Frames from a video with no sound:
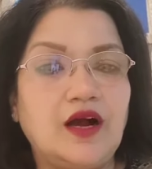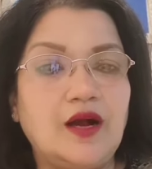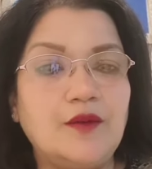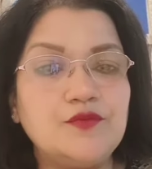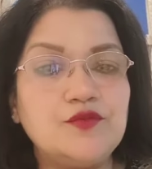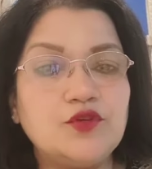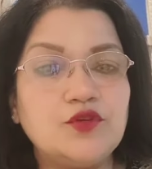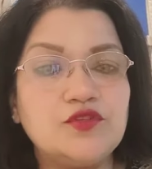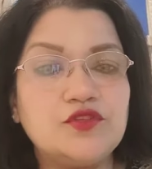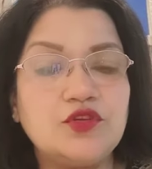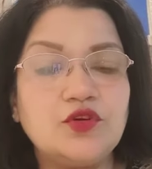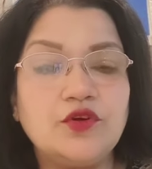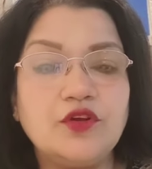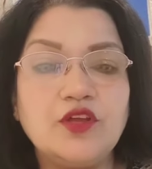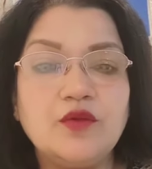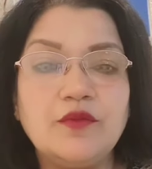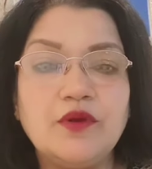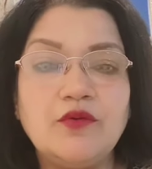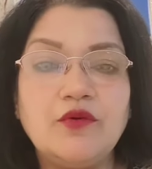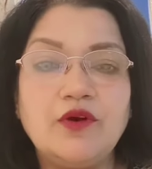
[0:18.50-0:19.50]
आप सोचते हो
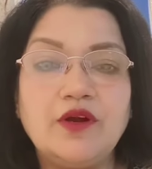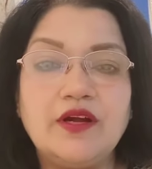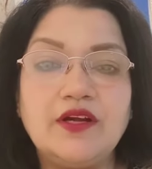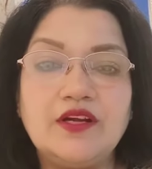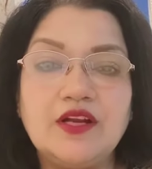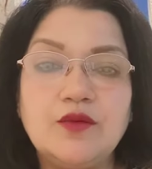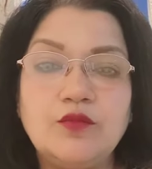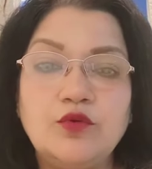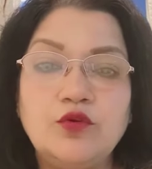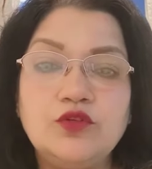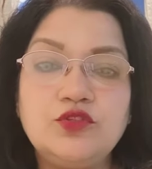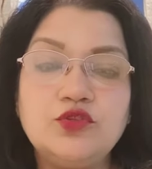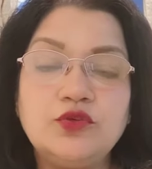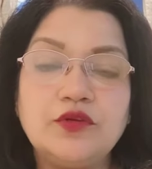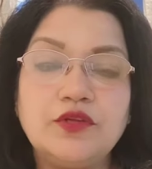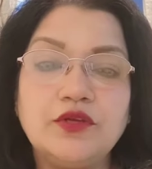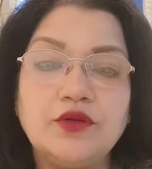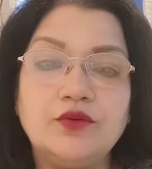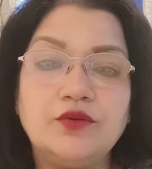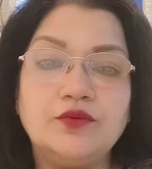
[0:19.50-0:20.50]
कि मैं वो घटना भूल
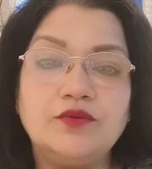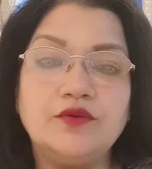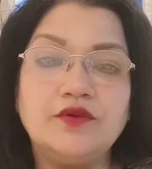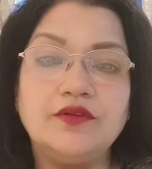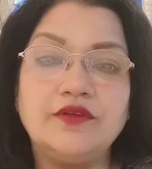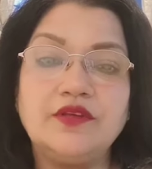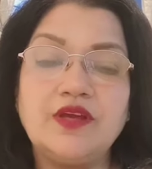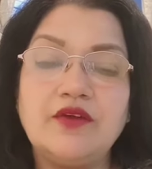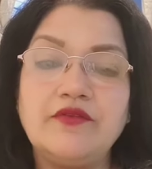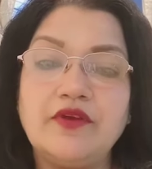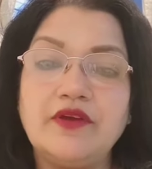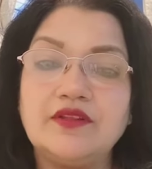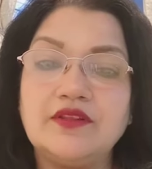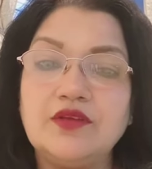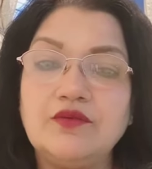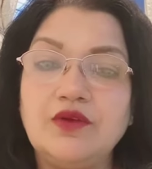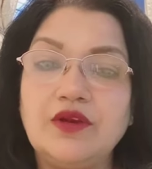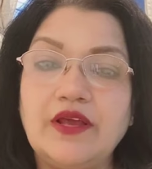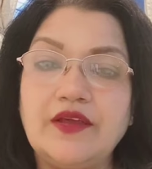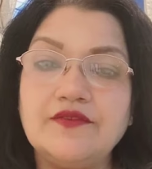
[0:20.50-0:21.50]
चुकी हूँ या
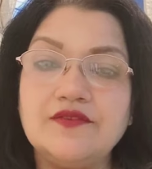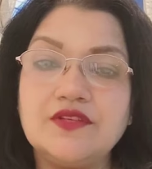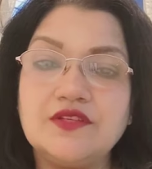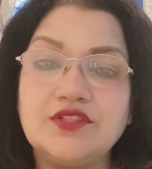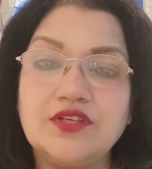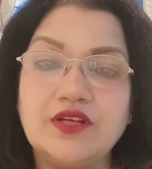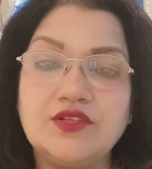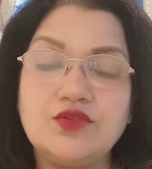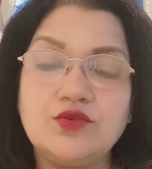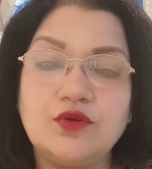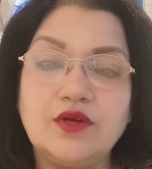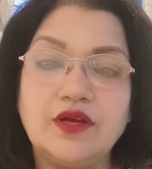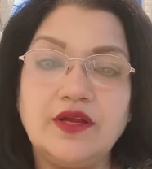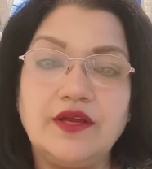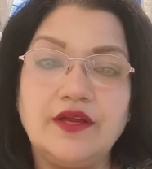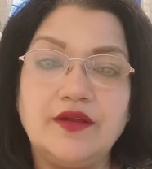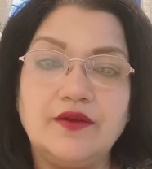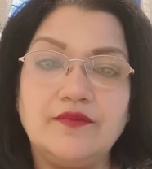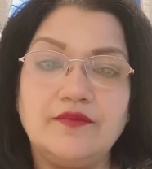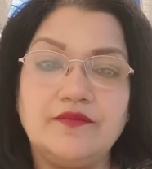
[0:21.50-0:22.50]
व्यक्ति वो लाइफ से जा चुका
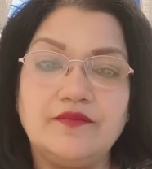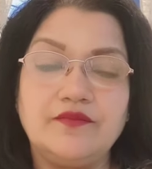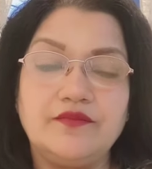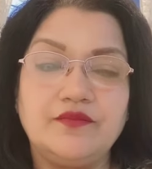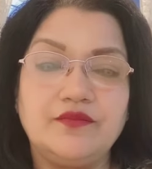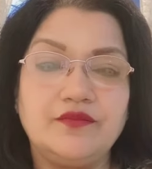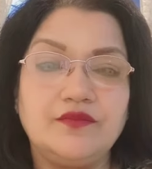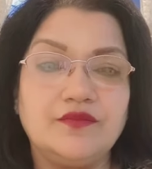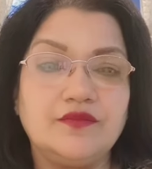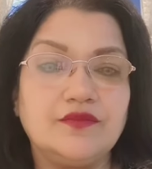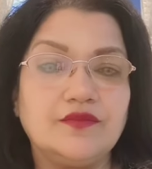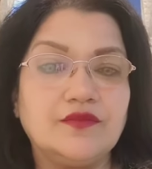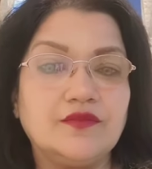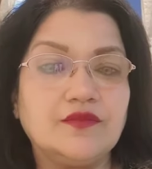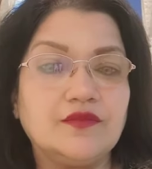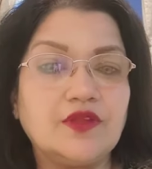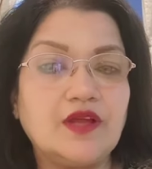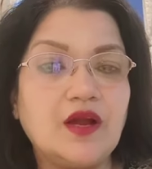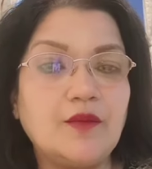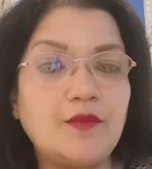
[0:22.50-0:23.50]
है
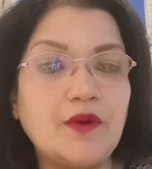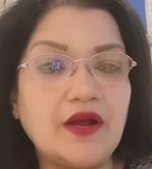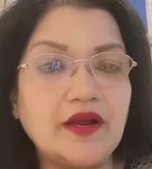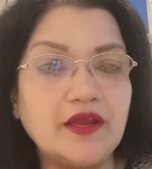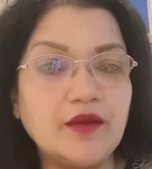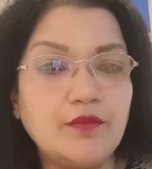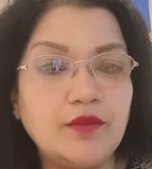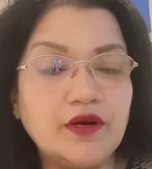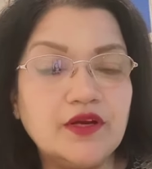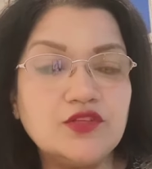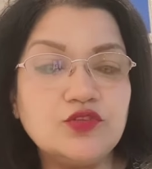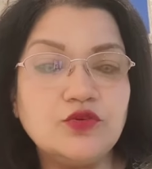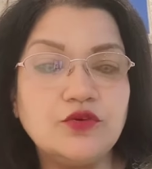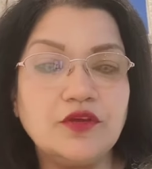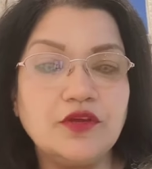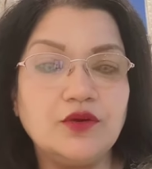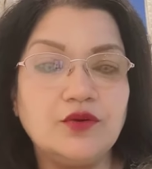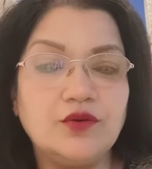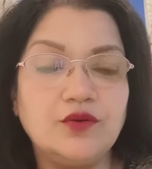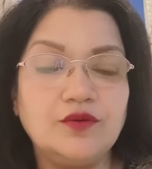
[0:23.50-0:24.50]
आप आगे बढ़
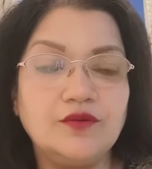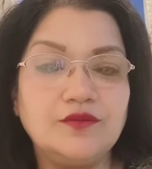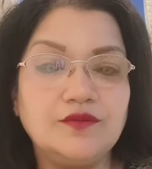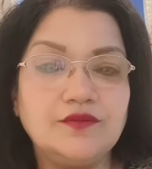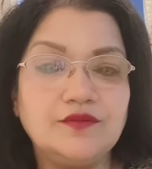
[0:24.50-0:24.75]
चुके हो